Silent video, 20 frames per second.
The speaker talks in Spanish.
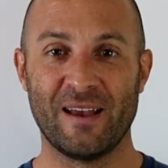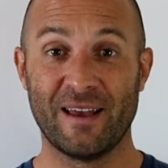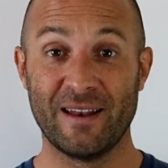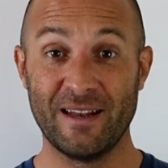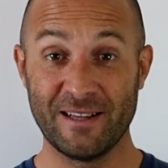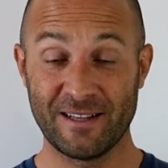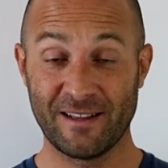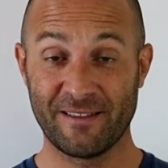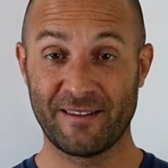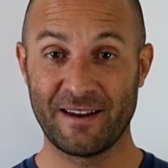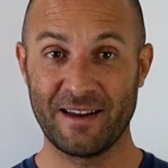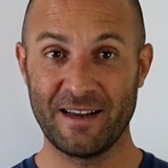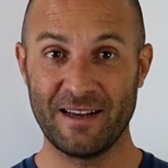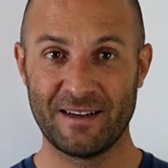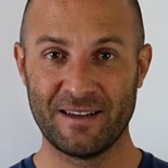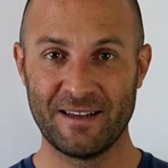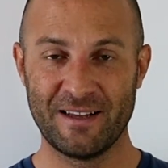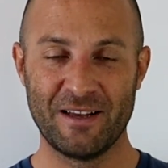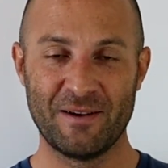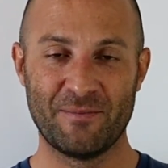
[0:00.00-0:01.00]
En esta
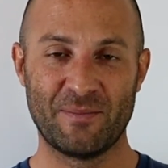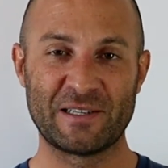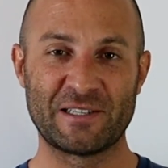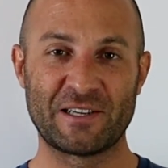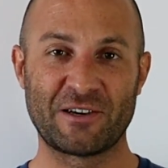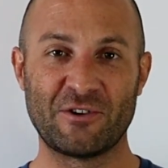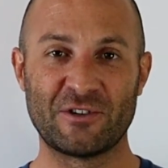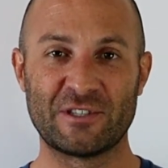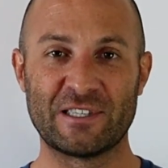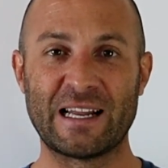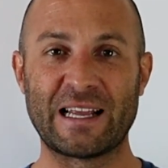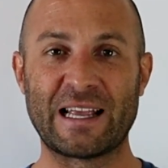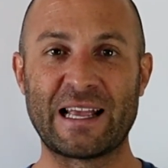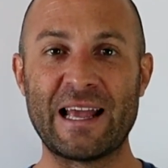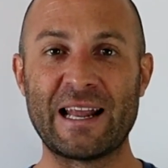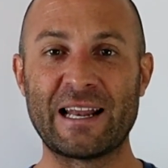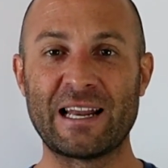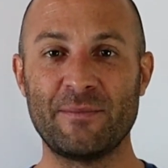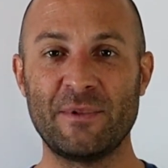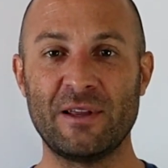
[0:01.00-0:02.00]
entrega vas a conocer
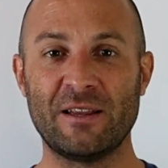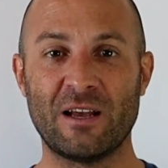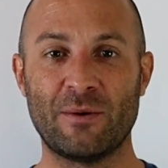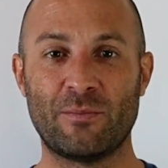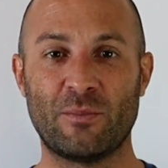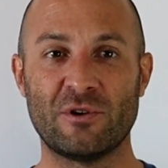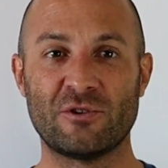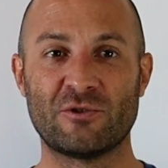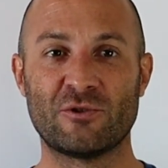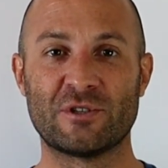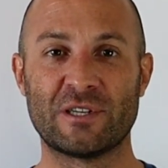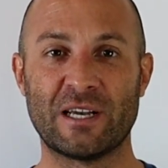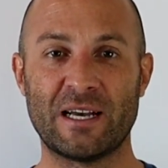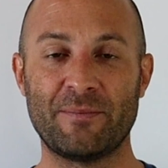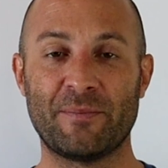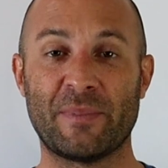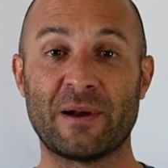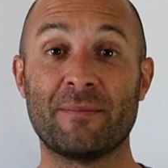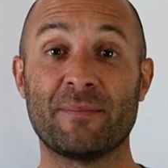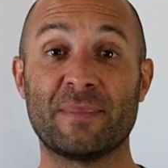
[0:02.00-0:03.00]
qué herramientas puedes
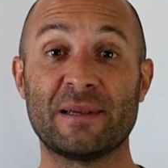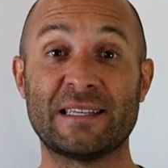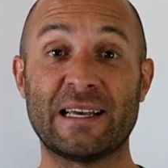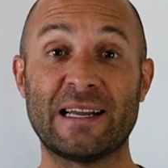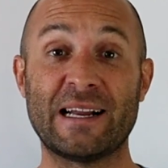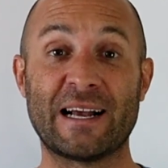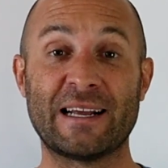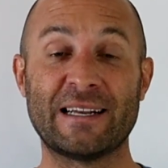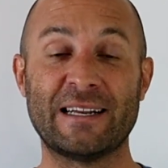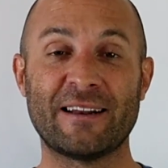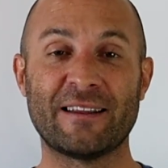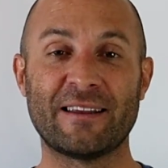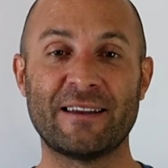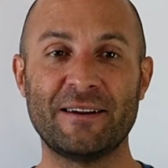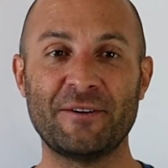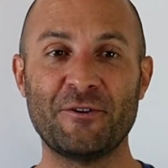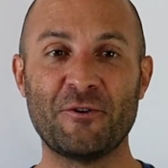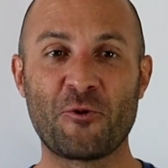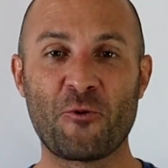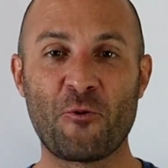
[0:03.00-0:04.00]
usar para empezar a ganar
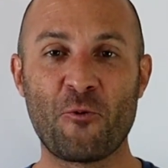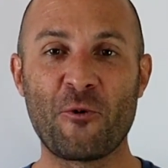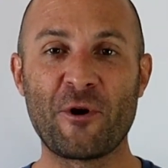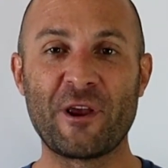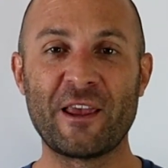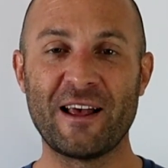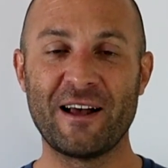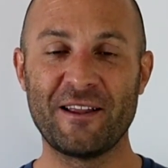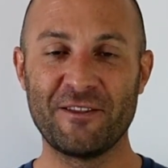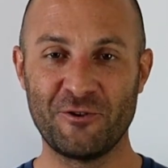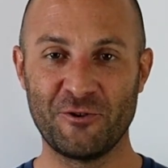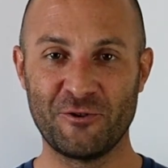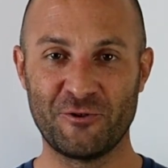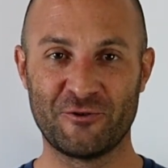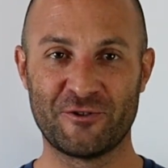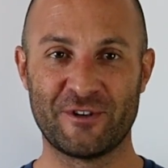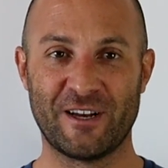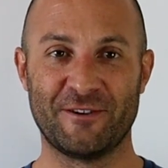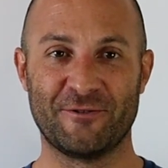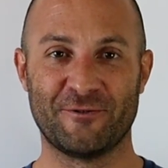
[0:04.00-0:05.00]
dinero cuidando
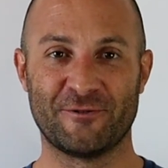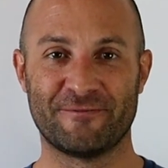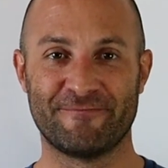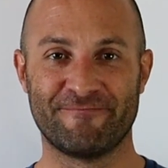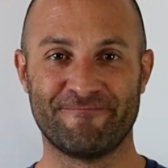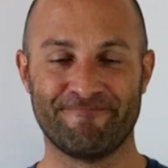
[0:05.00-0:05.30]
tu salud.